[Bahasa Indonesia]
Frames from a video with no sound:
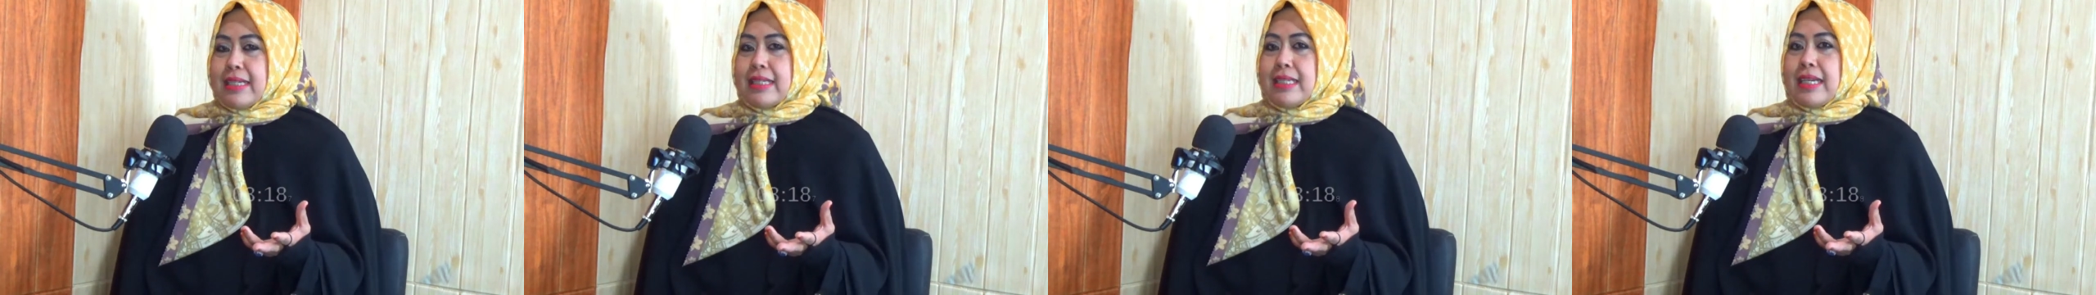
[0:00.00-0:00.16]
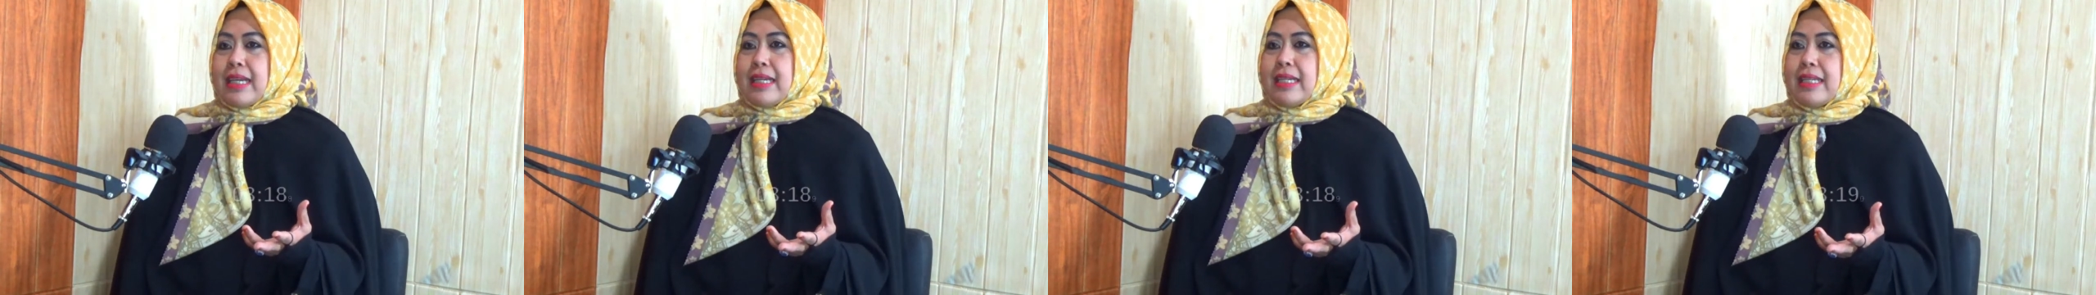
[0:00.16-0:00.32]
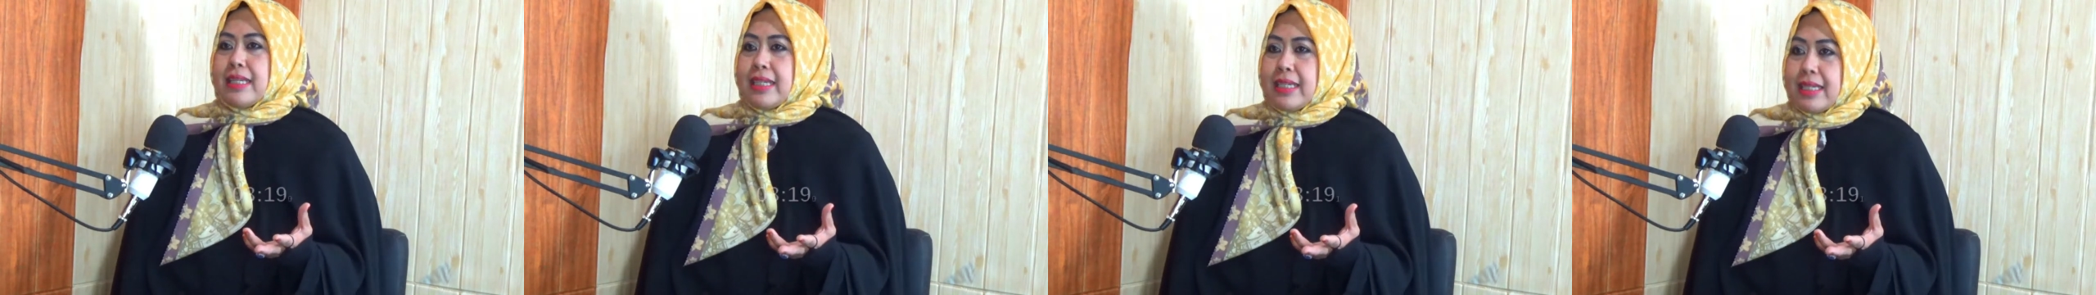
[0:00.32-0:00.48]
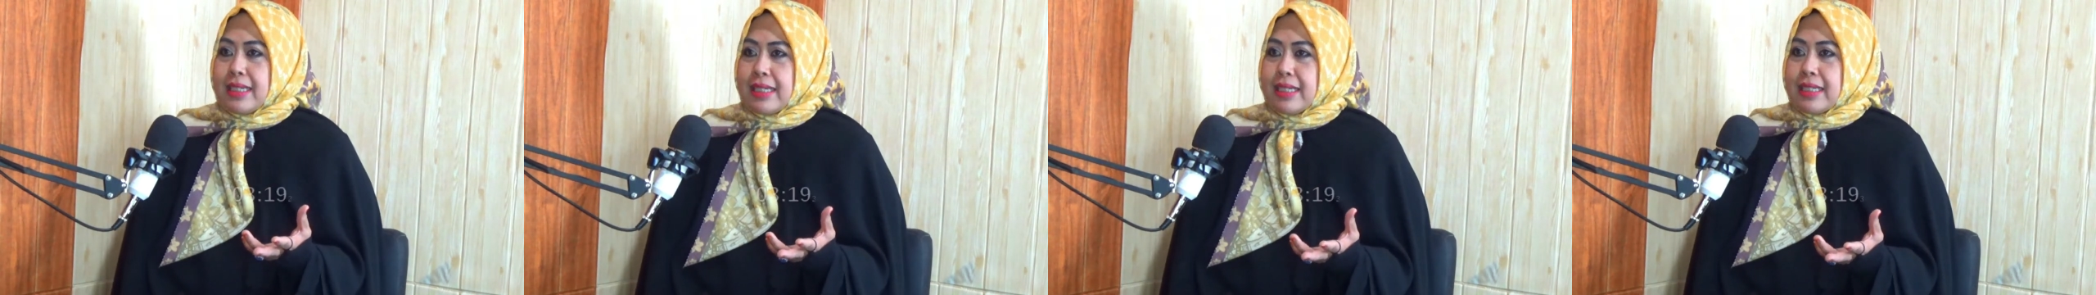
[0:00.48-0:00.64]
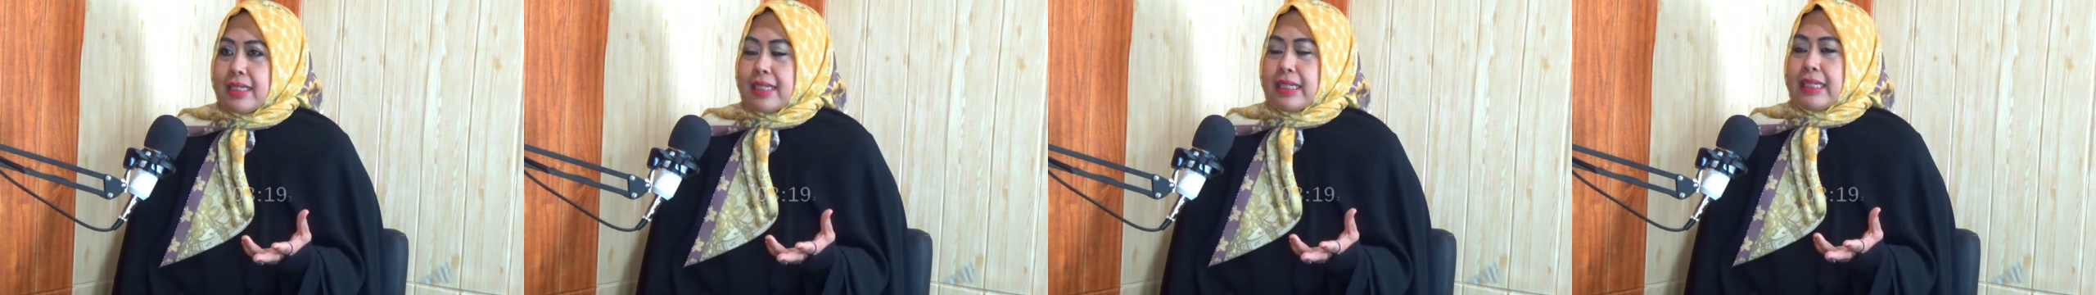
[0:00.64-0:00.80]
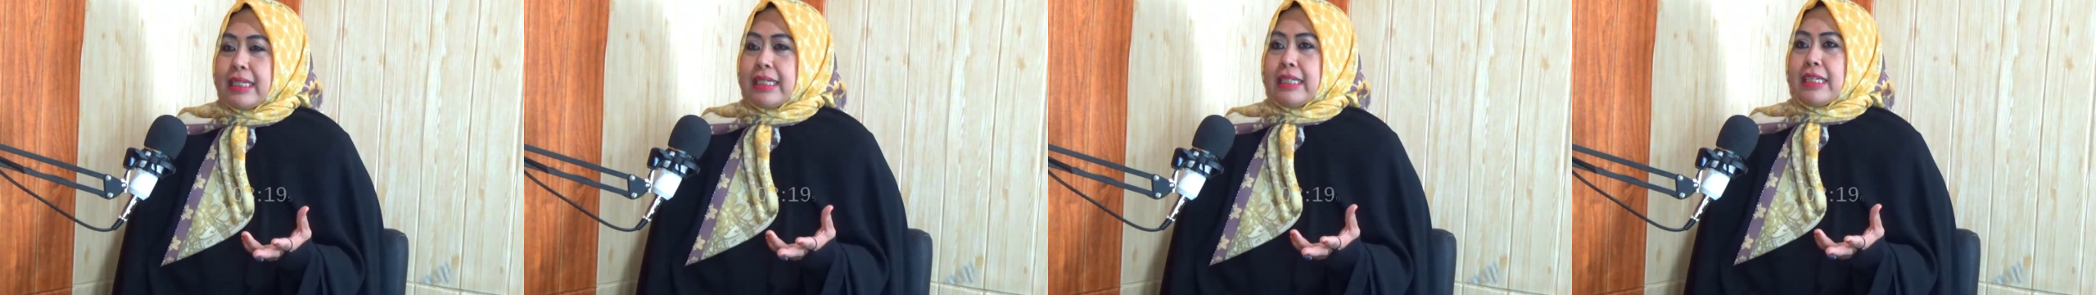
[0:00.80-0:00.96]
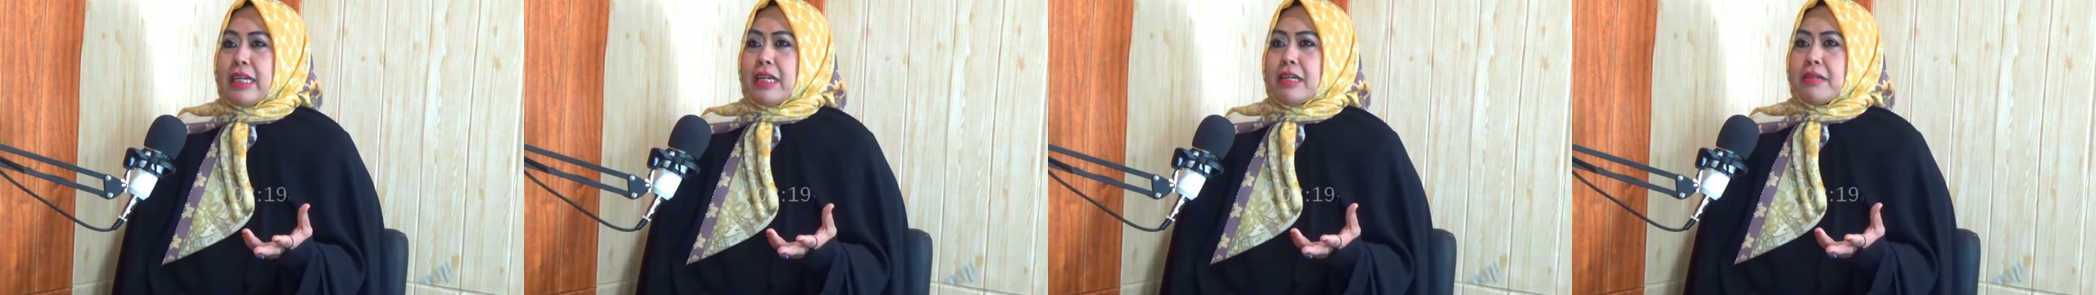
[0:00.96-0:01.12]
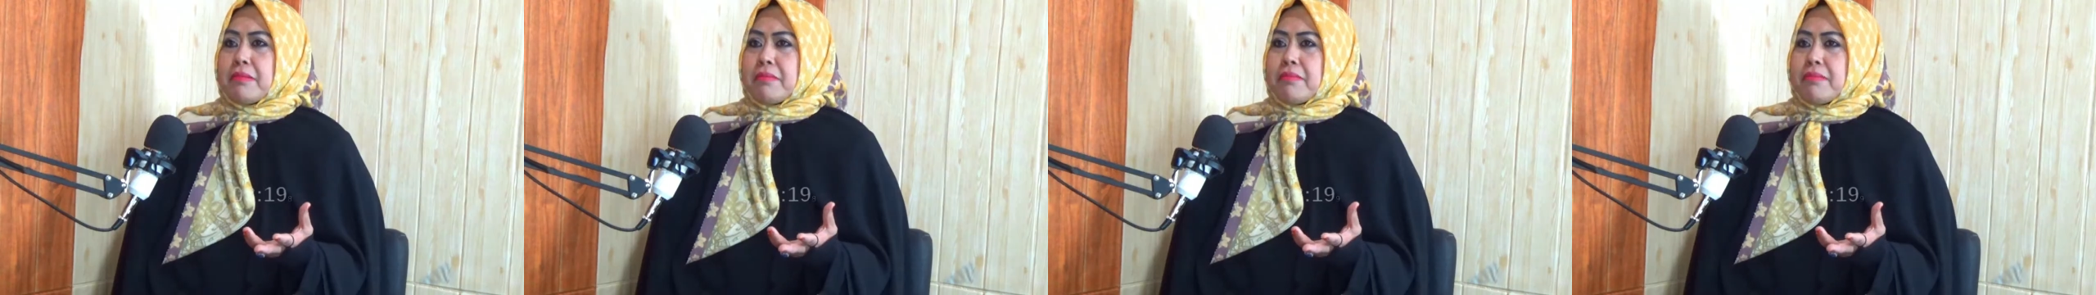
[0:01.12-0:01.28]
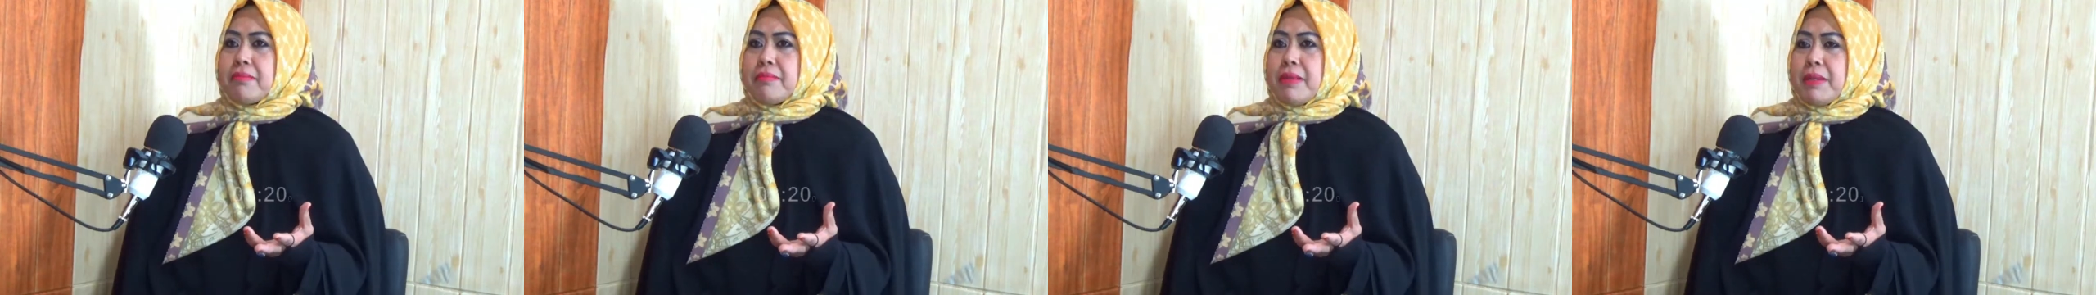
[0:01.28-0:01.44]
Jadi
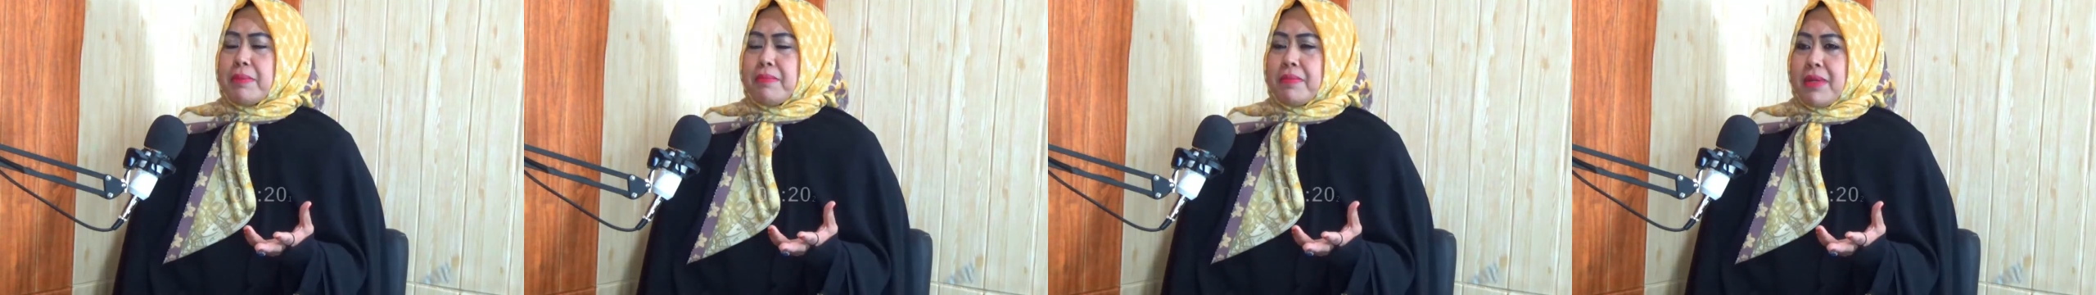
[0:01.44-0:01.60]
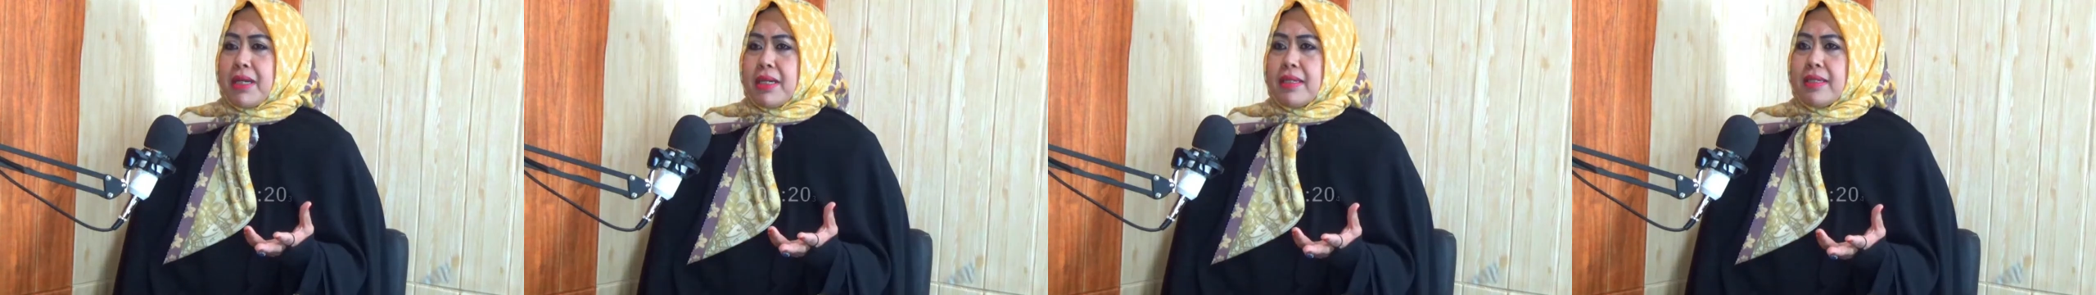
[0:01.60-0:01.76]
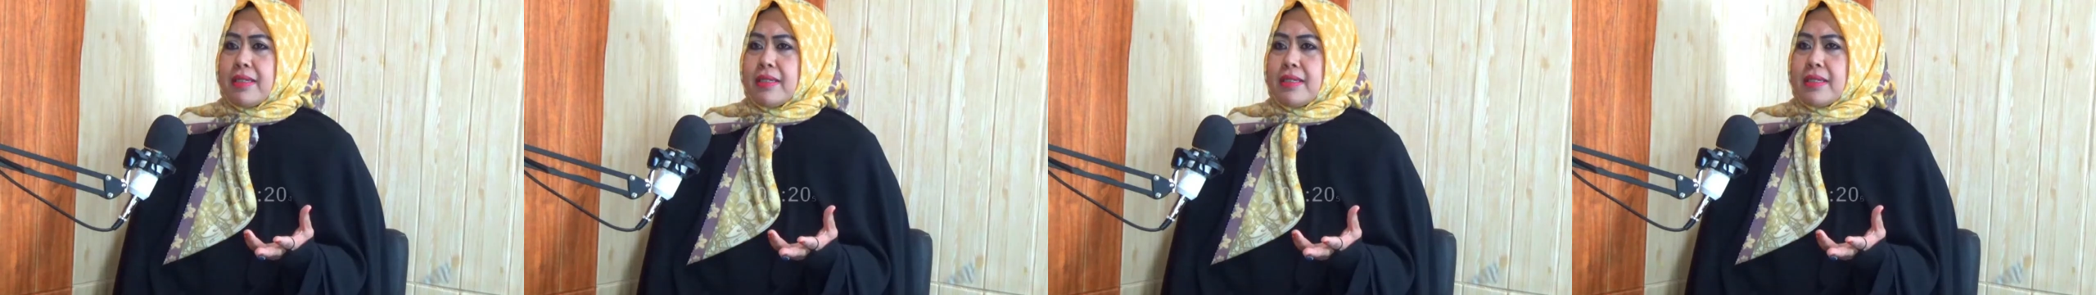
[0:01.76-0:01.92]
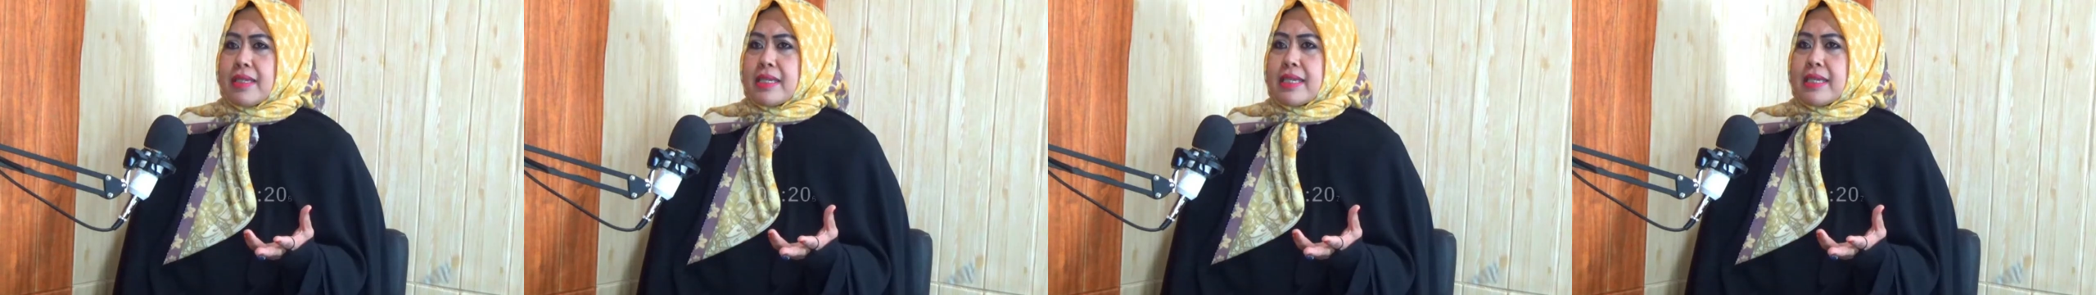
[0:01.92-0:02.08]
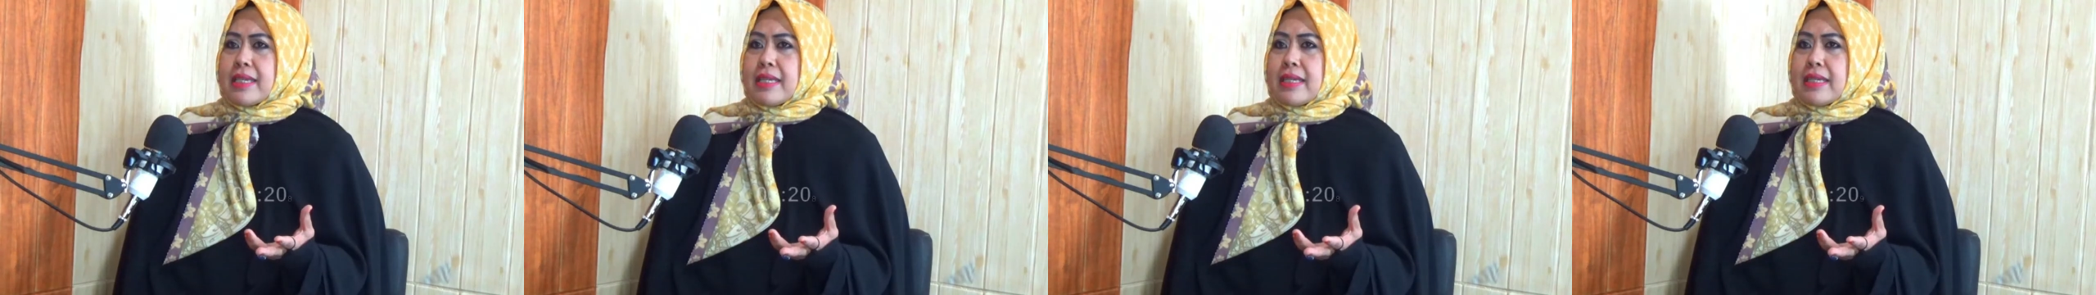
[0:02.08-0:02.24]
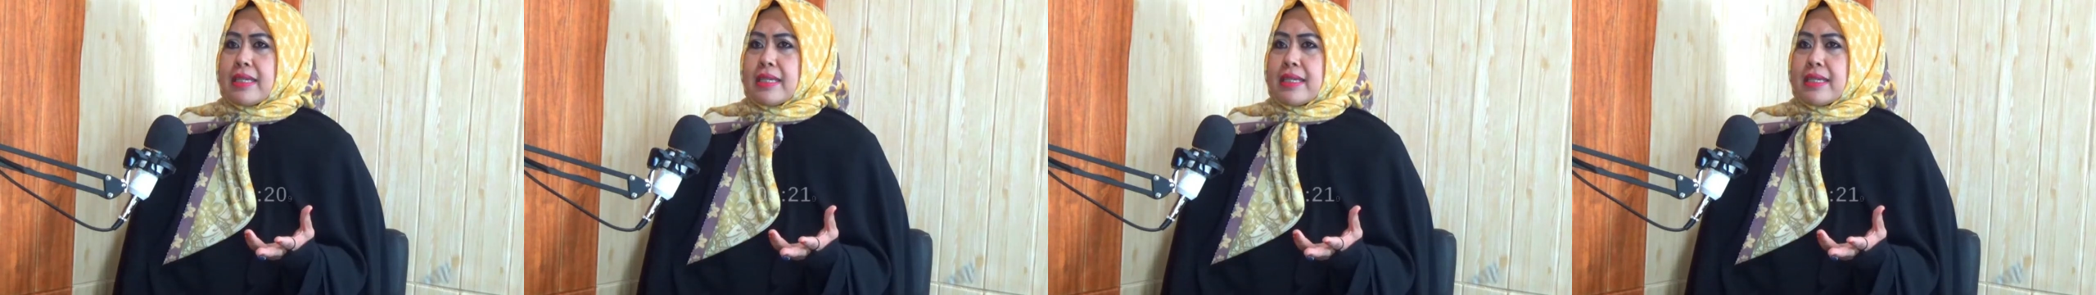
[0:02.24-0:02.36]
yang memang